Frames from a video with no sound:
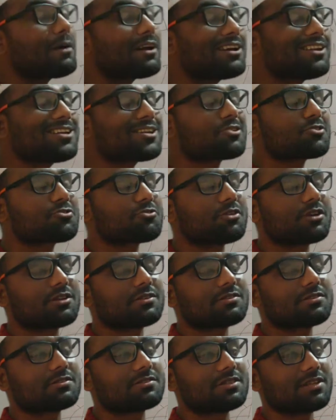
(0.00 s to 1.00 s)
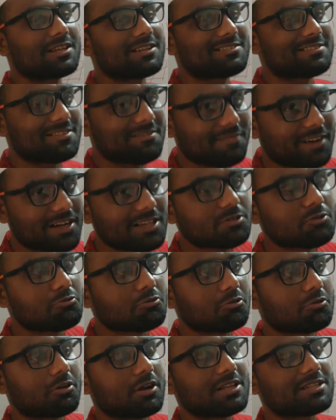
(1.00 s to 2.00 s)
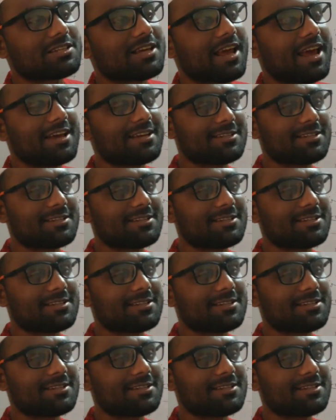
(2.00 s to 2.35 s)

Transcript: বা ইলেকট্রনিক্স যে ডিভাইসগুলো রয়েছে